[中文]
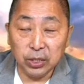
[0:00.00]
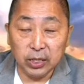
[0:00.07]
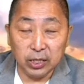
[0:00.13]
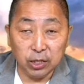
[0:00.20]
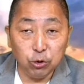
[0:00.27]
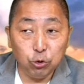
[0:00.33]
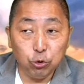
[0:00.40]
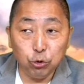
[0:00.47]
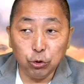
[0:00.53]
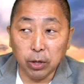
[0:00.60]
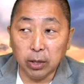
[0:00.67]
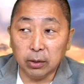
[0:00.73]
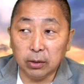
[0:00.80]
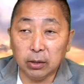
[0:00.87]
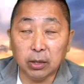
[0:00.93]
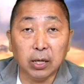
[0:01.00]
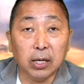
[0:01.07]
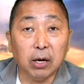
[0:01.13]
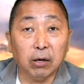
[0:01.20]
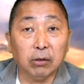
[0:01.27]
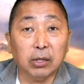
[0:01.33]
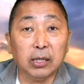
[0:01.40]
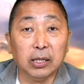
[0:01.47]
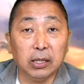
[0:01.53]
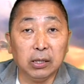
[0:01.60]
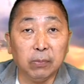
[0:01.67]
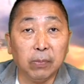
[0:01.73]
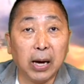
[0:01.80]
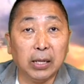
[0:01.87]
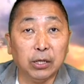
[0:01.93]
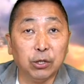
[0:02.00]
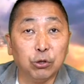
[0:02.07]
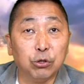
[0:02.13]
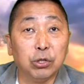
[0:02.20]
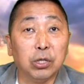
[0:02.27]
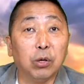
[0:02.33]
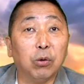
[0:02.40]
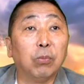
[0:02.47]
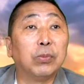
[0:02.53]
停权，可能要一个礼拜的时间。